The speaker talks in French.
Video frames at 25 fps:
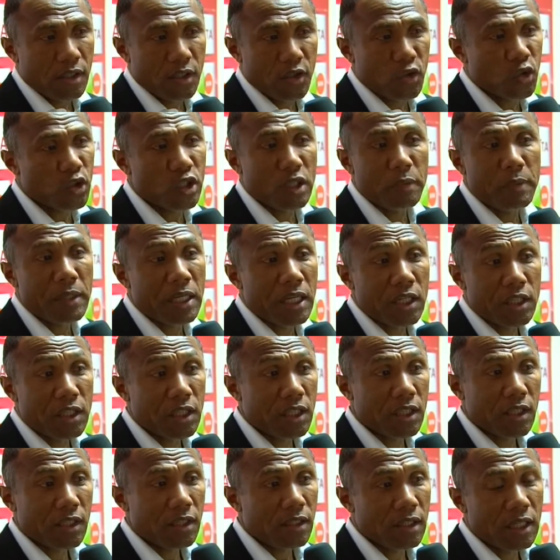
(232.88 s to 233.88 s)
ils n'ont jamais
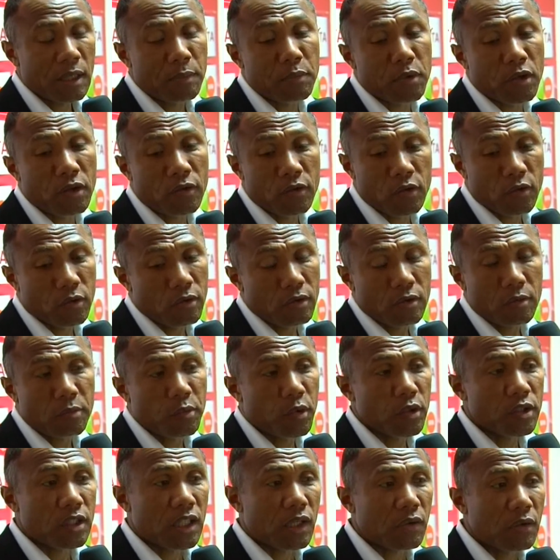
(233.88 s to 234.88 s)
lâché. Hein. La preuve, on
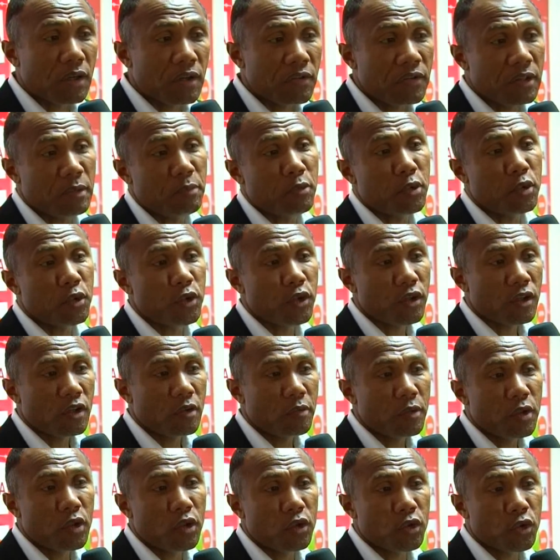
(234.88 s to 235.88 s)
pensait avoir fait le plus dur
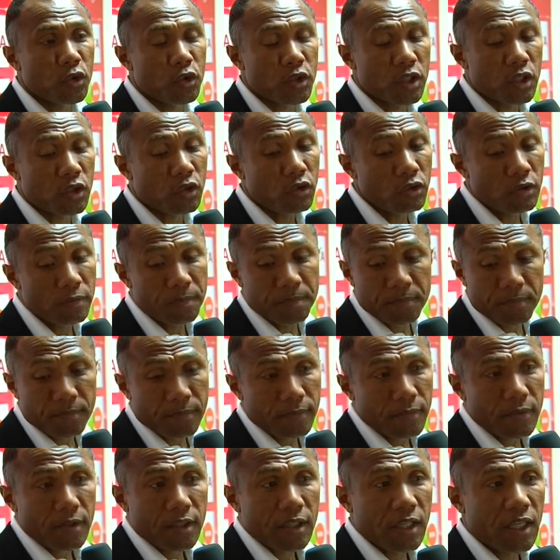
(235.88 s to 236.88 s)
en menant 2-0.
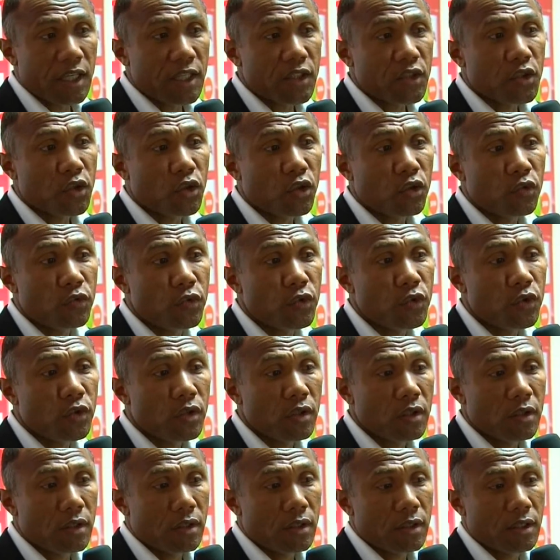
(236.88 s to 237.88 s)
Et ils sont revenus
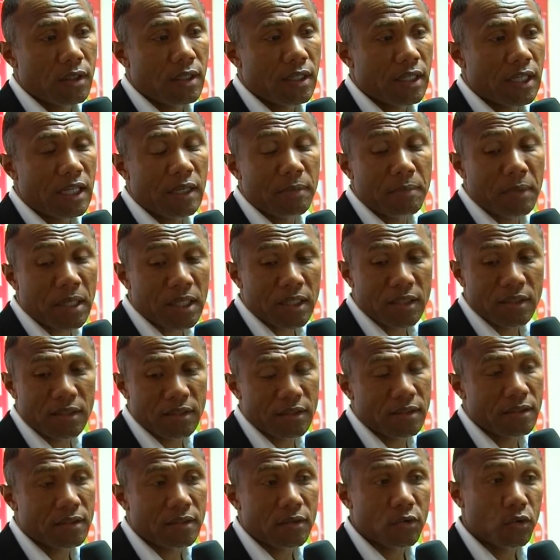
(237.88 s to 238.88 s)
euh, à la marque
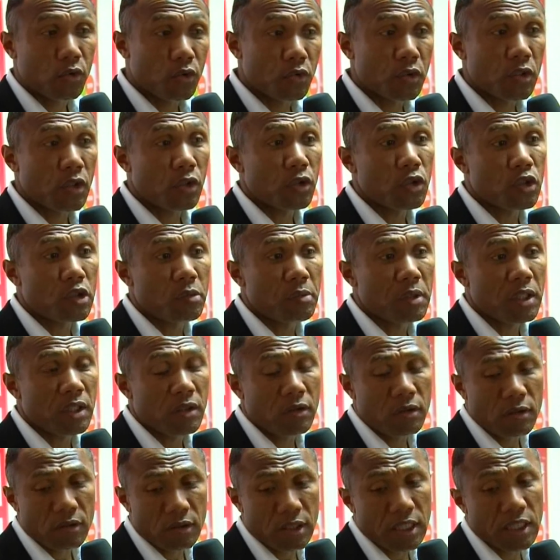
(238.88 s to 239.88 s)
tout de suite en deuxième
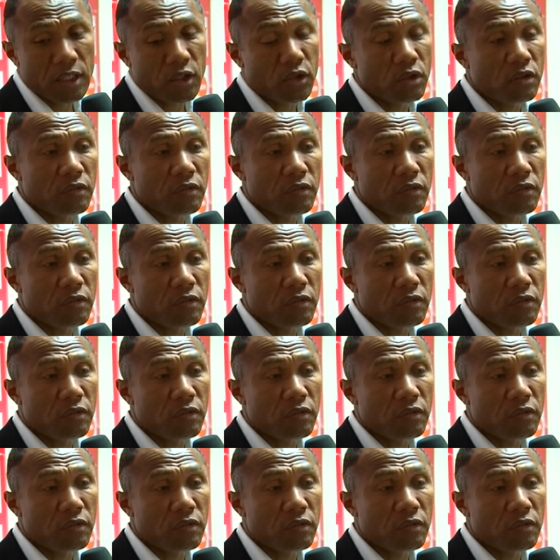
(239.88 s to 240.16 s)
mi-temps. On a été en